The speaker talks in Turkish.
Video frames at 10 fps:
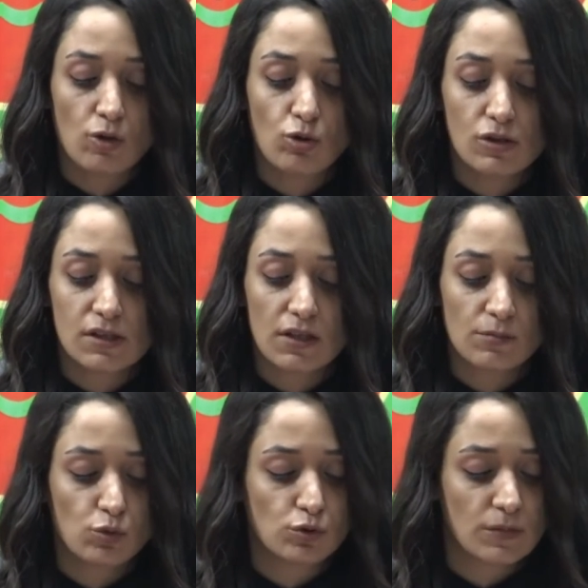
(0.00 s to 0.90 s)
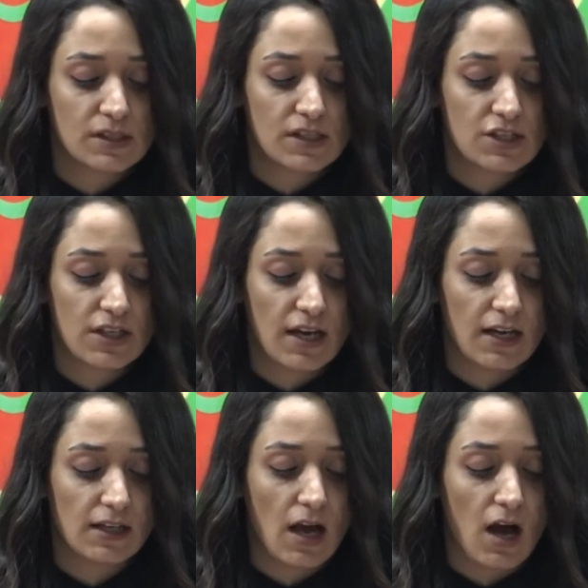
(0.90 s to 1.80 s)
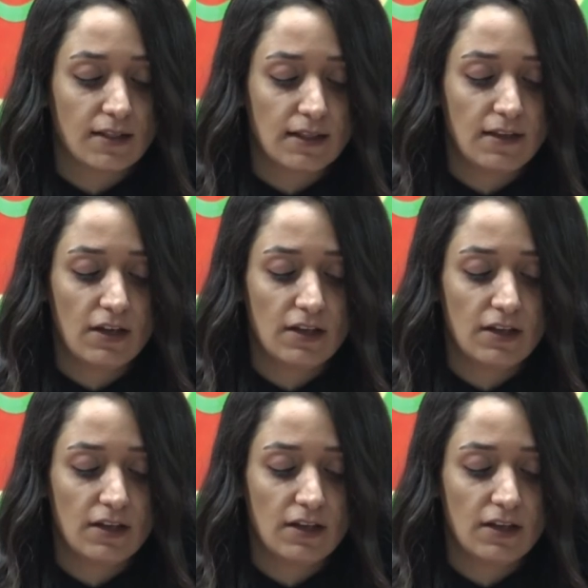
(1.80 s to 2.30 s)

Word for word: Gülistan'ın bulunması için gerekli adli